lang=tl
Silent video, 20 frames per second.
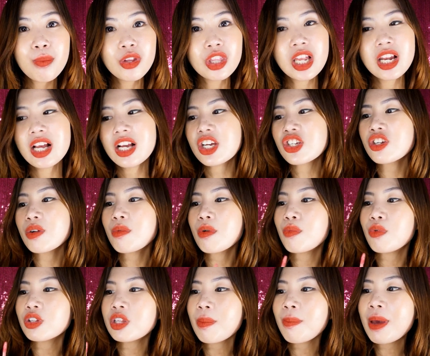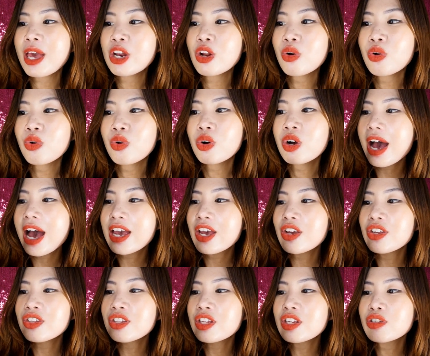mo talaga siya mabuti. Pero kung
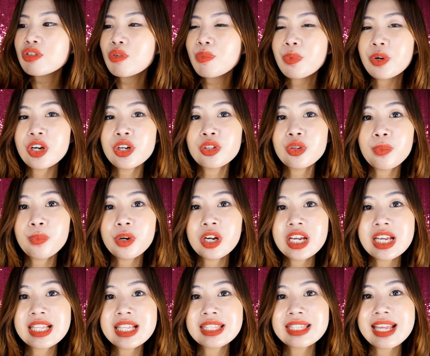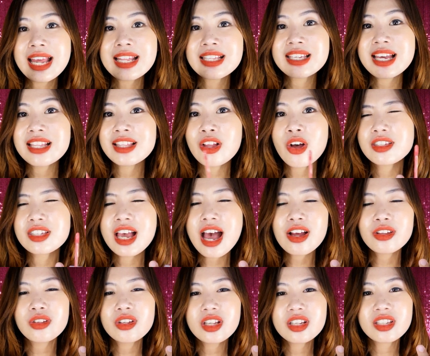ayaw nyo na super duper intense at
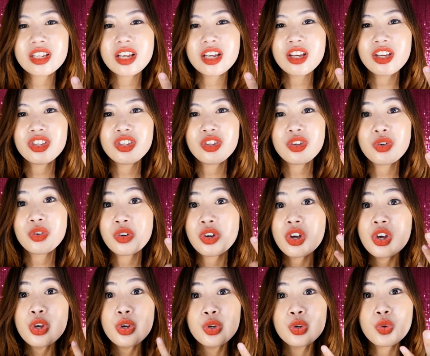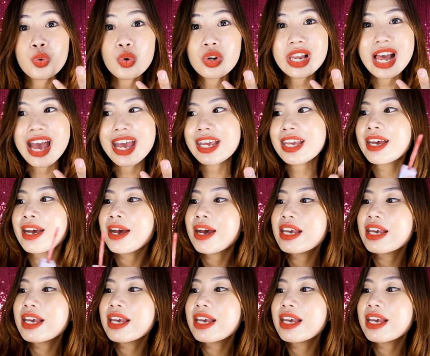sakto na sa inyo yung kulay,